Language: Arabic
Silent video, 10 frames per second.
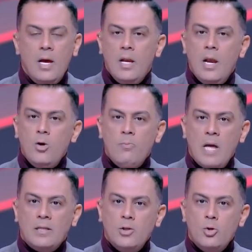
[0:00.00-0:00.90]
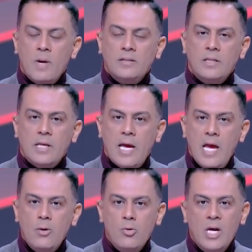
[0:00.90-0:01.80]
لكم حضراتكم ان
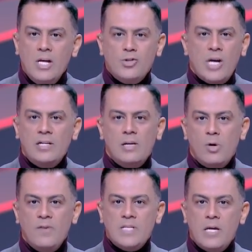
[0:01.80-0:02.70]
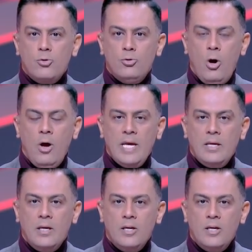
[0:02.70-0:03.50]
تتخيلوا شكل المنافسه هيكون نوعها ايه